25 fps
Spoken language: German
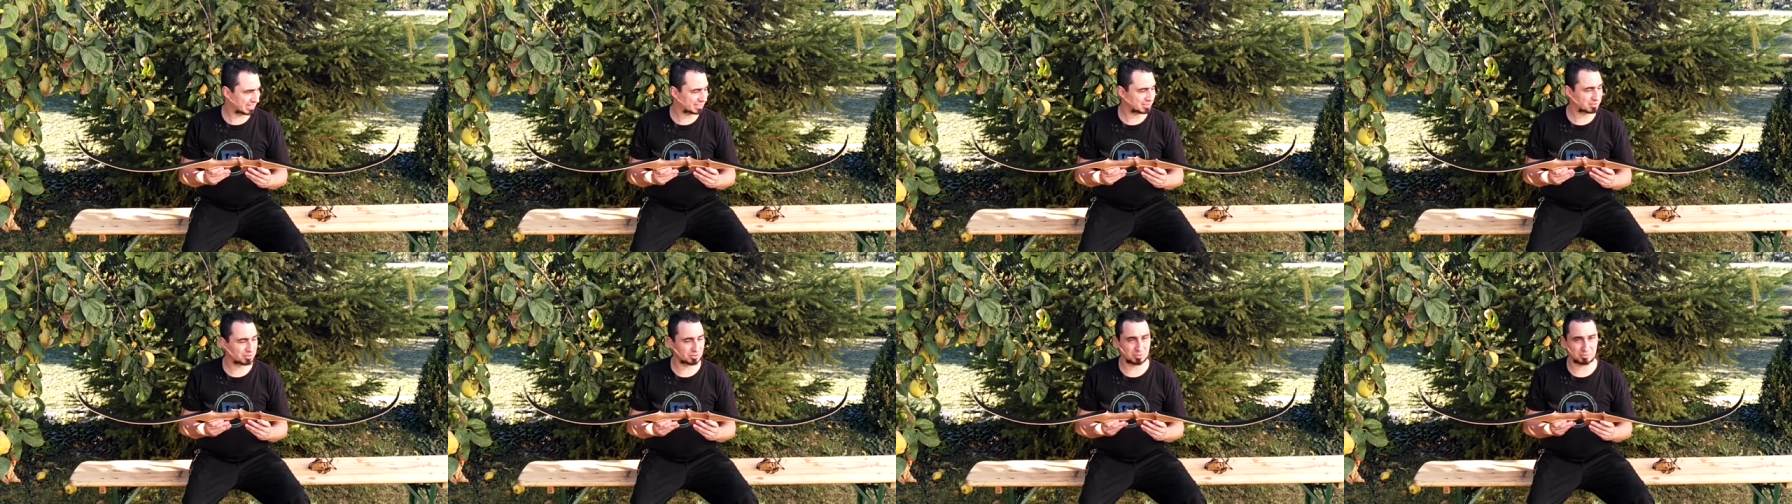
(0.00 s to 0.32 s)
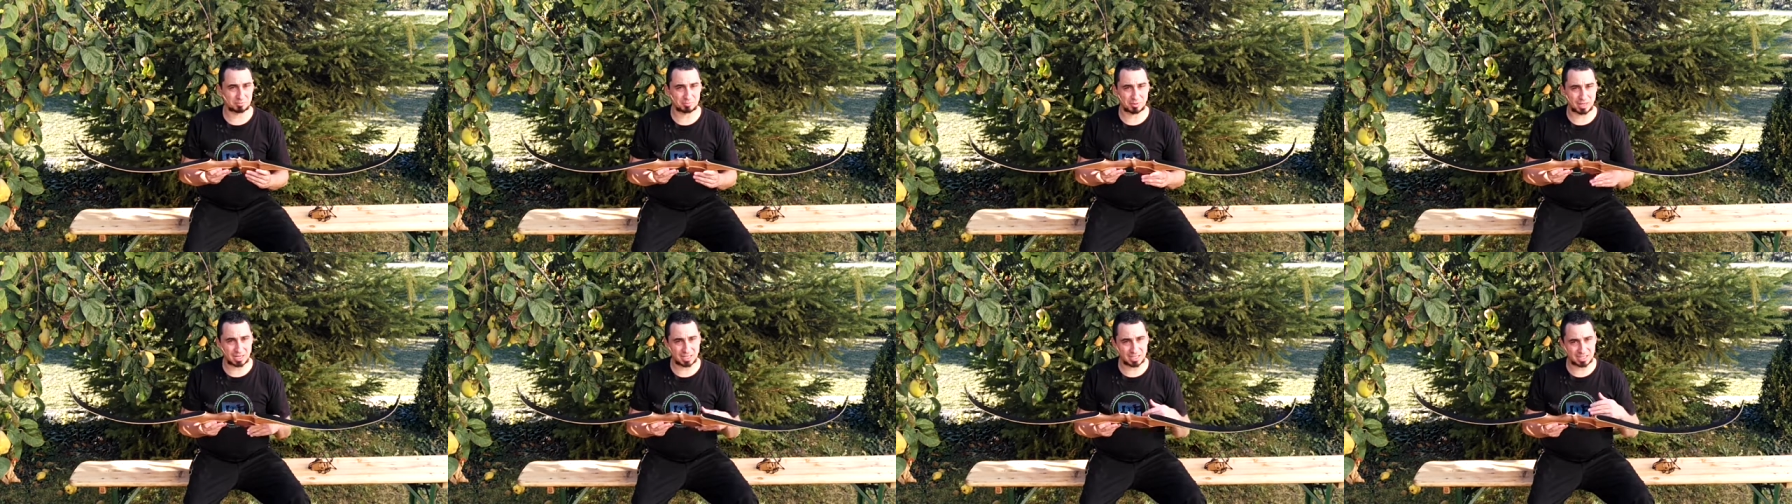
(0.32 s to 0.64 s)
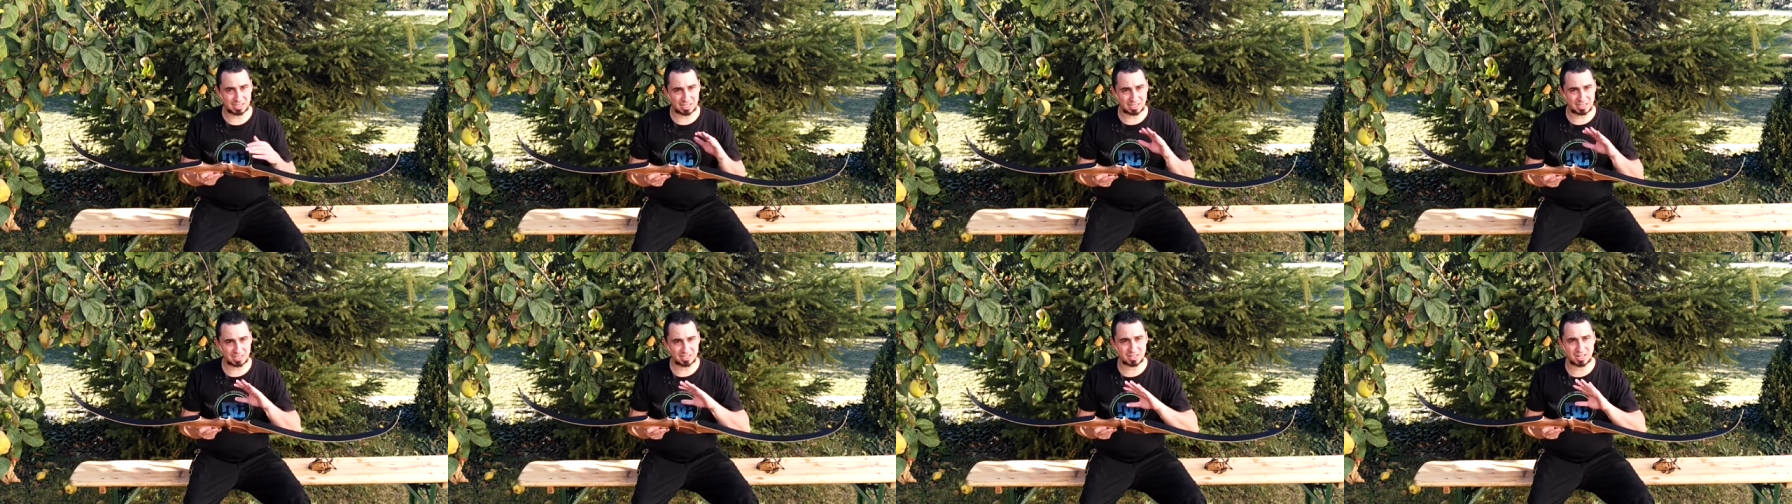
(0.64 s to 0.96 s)
Also
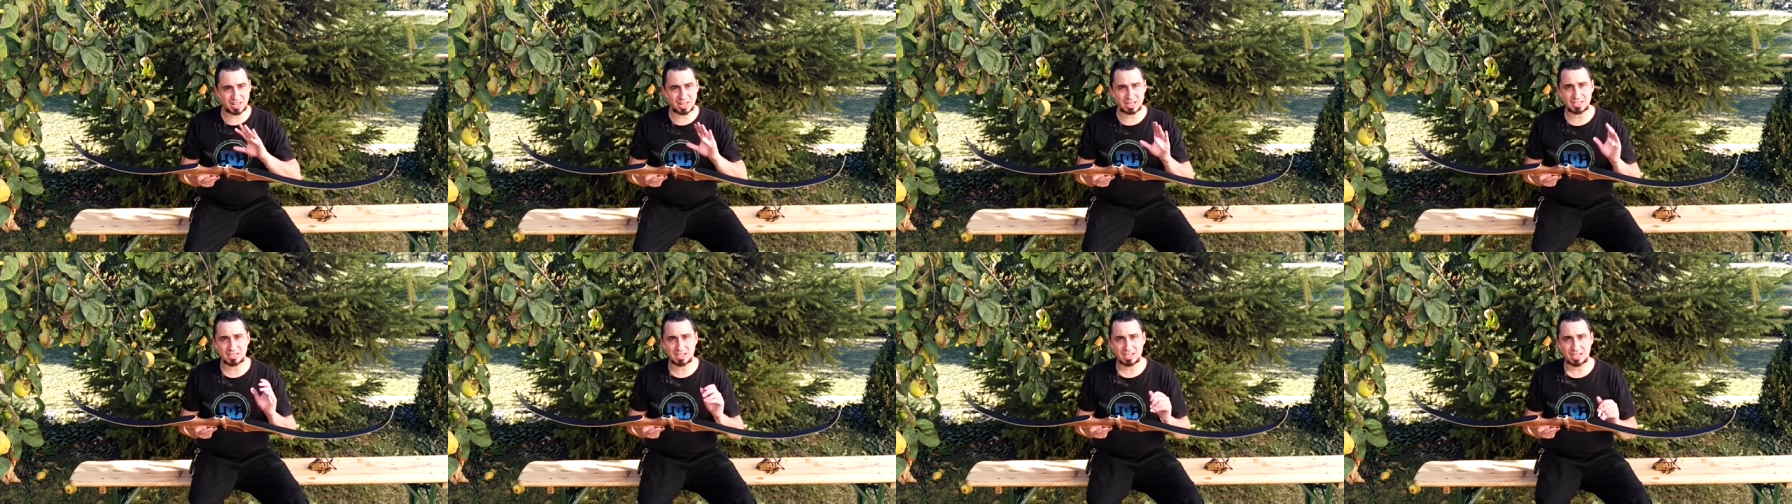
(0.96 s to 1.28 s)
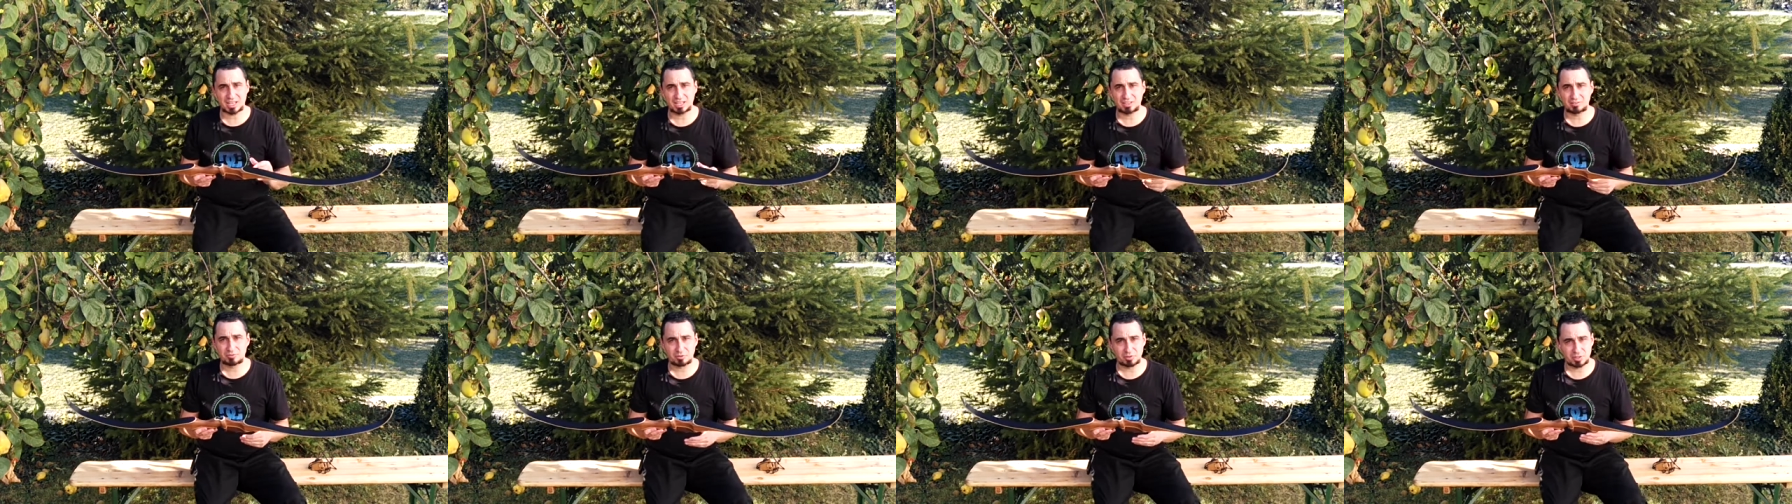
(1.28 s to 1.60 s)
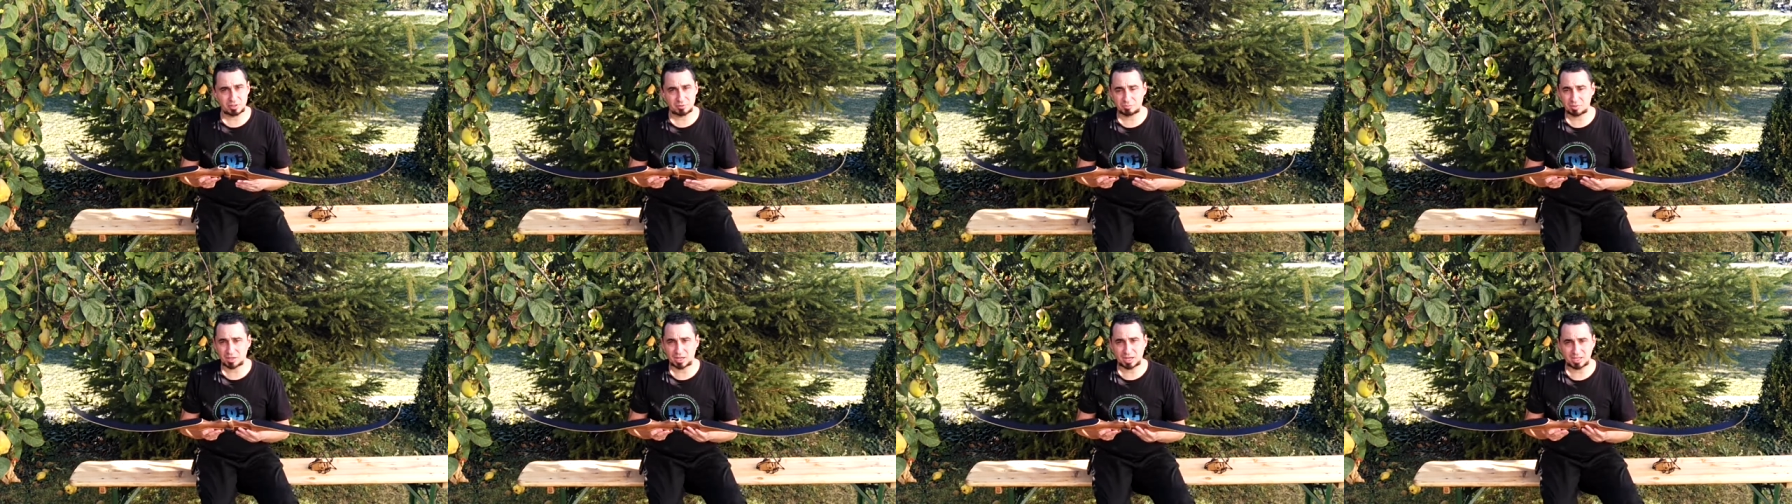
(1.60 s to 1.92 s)
Malachit in allen Ehren für
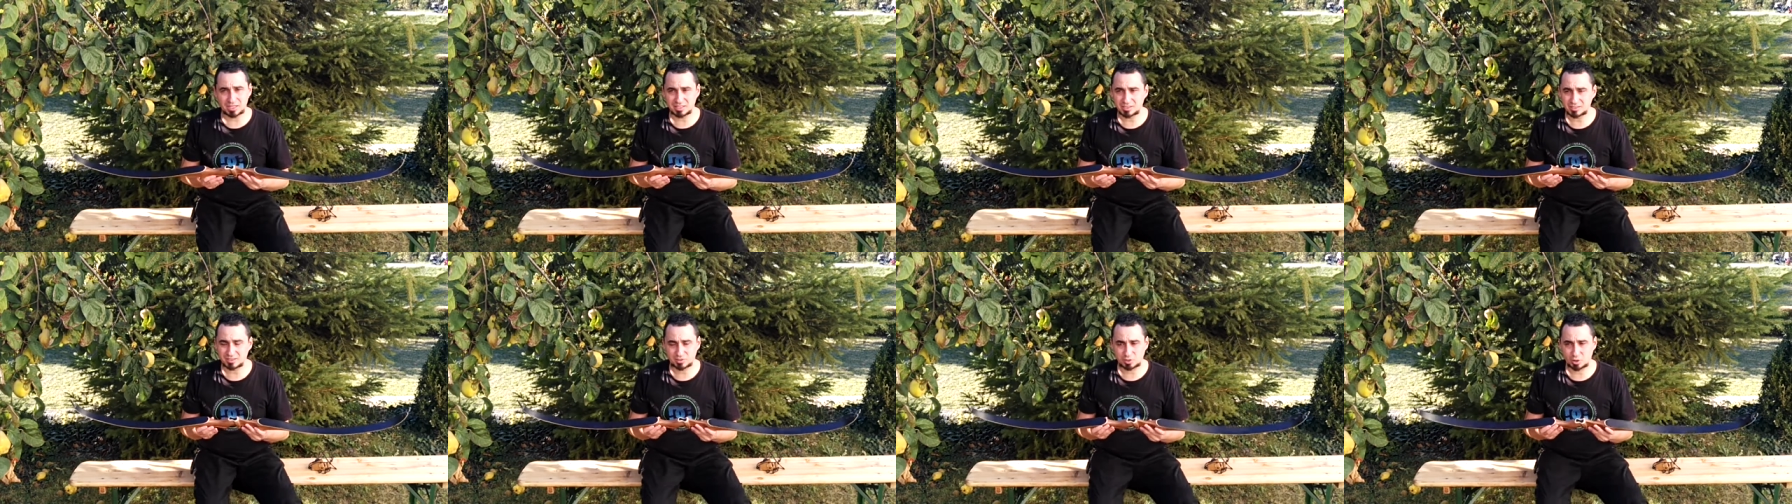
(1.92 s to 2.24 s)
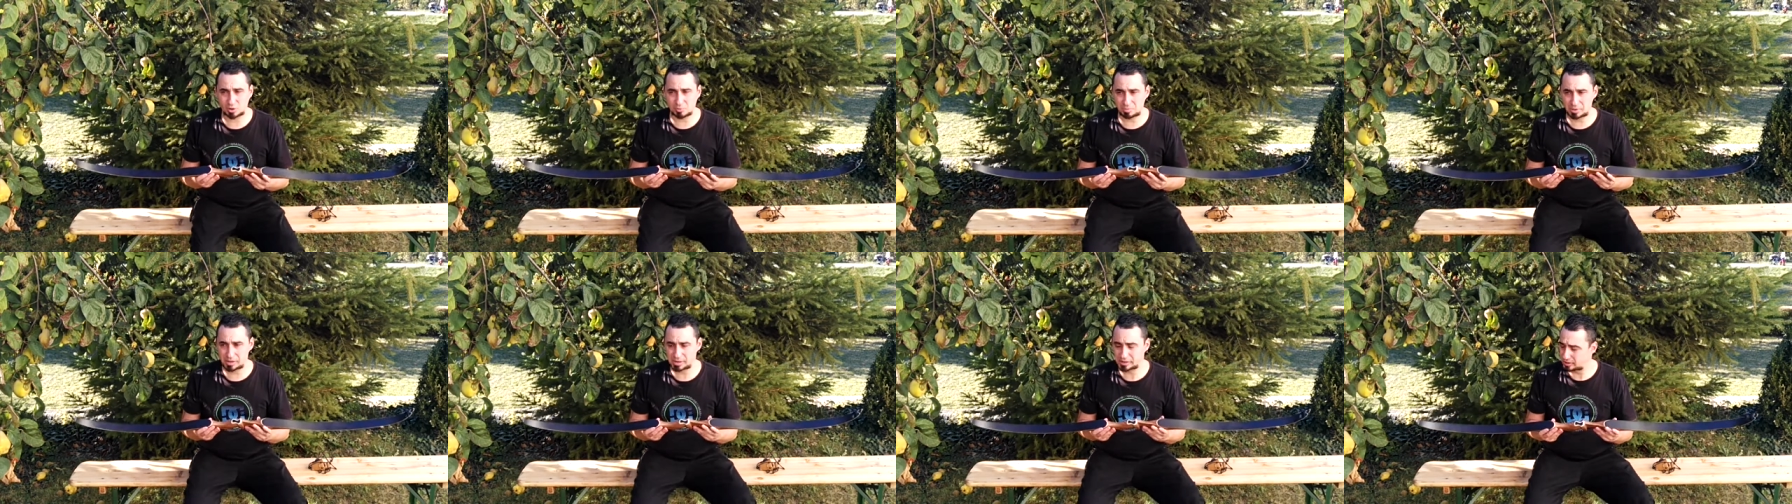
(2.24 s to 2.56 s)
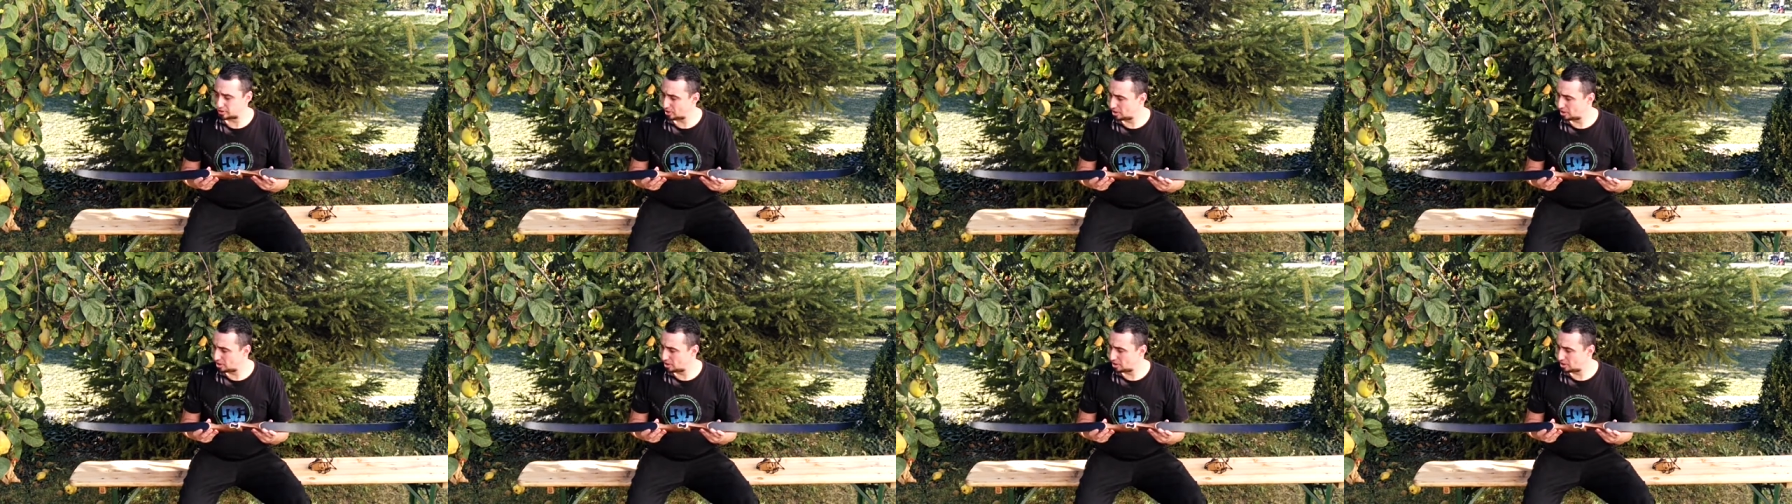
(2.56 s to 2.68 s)
den Preis top,